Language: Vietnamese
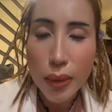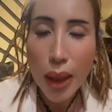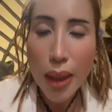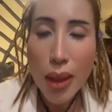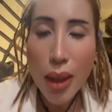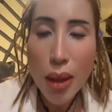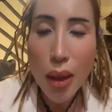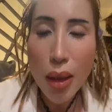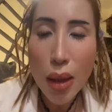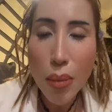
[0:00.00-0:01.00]
nghĩ thử
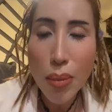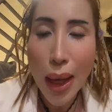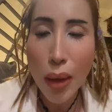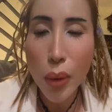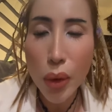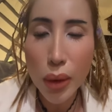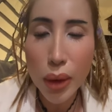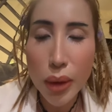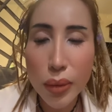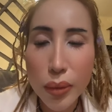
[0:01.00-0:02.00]
coi có công bằng không mọi
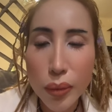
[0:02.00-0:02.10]
người